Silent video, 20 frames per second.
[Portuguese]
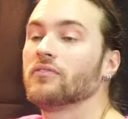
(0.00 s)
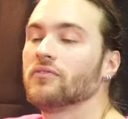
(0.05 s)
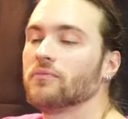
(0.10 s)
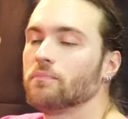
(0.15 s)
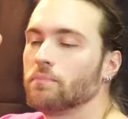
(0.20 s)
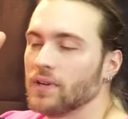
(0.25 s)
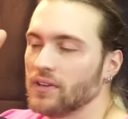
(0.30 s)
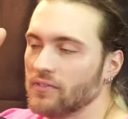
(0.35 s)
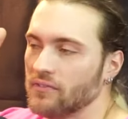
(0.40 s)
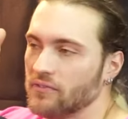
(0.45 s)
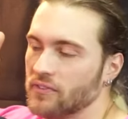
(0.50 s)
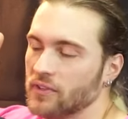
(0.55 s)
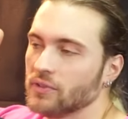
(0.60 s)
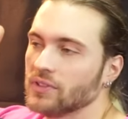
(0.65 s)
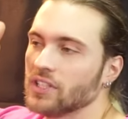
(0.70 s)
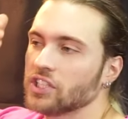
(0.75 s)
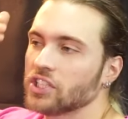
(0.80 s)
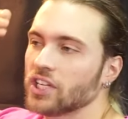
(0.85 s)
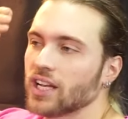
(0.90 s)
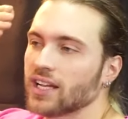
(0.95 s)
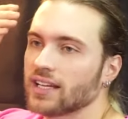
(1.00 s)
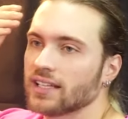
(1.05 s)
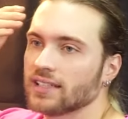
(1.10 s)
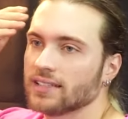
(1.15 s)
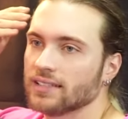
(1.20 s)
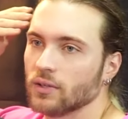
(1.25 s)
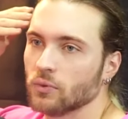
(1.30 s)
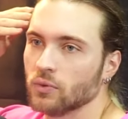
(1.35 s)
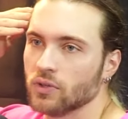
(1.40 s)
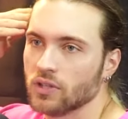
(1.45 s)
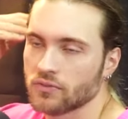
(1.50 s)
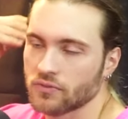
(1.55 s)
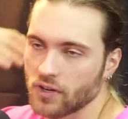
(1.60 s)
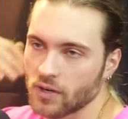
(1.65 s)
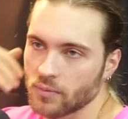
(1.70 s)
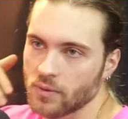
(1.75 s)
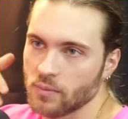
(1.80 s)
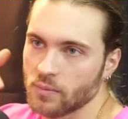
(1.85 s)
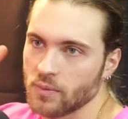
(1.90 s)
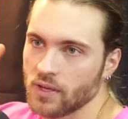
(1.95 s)
prefiro deixar crescer
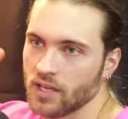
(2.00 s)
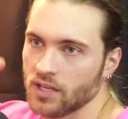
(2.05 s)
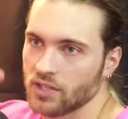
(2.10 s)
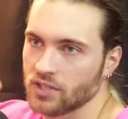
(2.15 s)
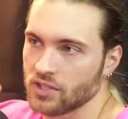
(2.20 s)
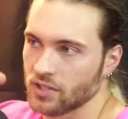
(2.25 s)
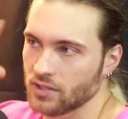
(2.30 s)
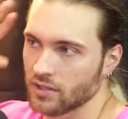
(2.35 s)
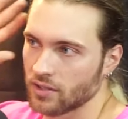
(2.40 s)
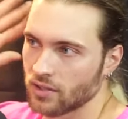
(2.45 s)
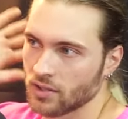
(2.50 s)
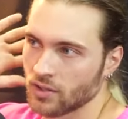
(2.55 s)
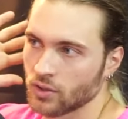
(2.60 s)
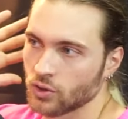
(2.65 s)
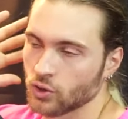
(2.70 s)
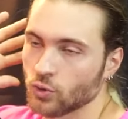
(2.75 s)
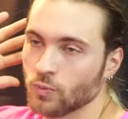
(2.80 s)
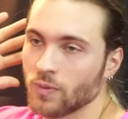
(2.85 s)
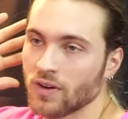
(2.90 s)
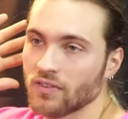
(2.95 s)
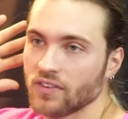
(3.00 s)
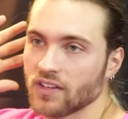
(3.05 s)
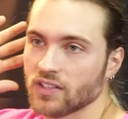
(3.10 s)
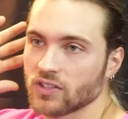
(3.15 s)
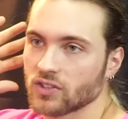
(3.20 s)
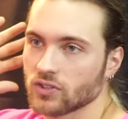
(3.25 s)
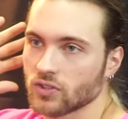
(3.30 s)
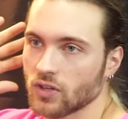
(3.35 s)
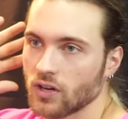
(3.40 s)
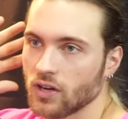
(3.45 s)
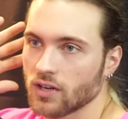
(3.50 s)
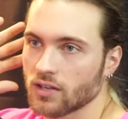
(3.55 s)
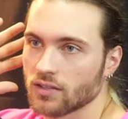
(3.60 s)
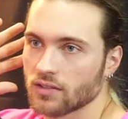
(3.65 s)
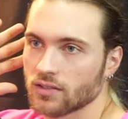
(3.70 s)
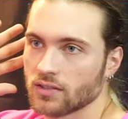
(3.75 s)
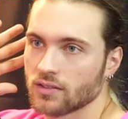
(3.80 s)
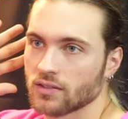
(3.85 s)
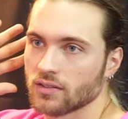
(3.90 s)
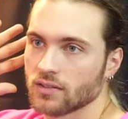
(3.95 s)
uniformemente de uma vez só.
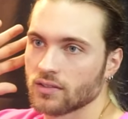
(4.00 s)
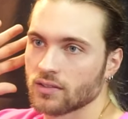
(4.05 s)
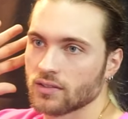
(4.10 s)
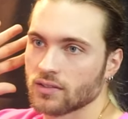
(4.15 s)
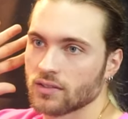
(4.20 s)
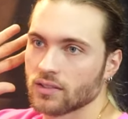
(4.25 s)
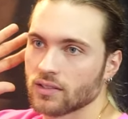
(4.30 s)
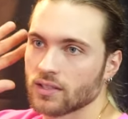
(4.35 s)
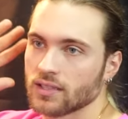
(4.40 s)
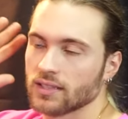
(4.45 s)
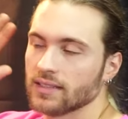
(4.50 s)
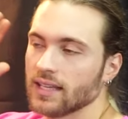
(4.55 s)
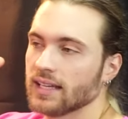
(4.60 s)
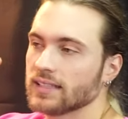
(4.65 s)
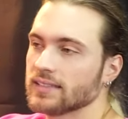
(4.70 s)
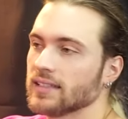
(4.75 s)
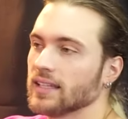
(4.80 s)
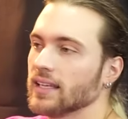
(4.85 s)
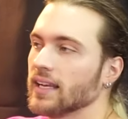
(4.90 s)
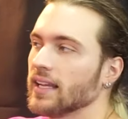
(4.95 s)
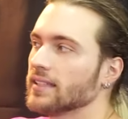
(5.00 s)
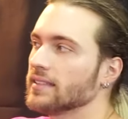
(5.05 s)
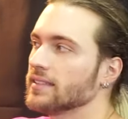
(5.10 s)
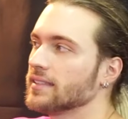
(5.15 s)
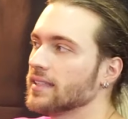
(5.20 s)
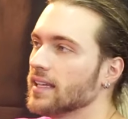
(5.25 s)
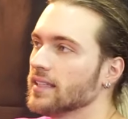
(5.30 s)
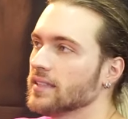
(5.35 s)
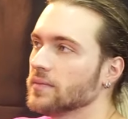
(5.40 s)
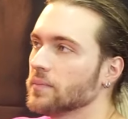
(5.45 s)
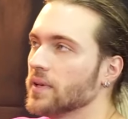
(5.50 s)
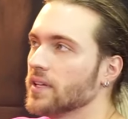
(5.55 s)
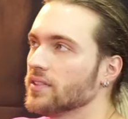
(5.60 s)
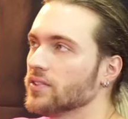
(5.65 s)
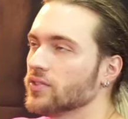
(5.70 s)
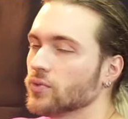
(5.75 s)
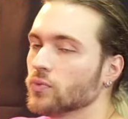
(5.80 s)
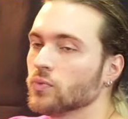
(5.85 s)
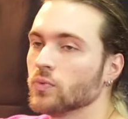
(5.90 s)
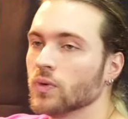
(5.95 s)
Entendi. Que dá, sei lá, seis
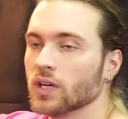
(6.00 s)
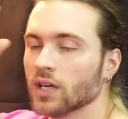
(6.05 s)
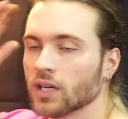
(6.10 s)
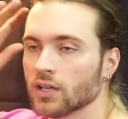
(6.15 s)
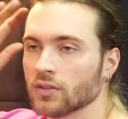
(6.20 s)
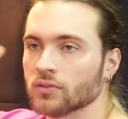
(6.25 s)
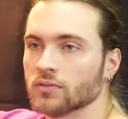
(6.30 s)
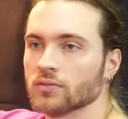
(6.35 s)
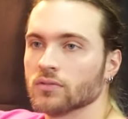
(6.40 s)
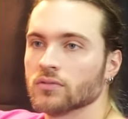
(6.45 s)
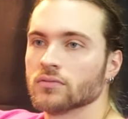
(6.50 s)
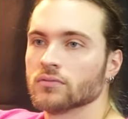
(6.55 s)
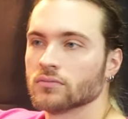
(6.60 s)
meses, um ano.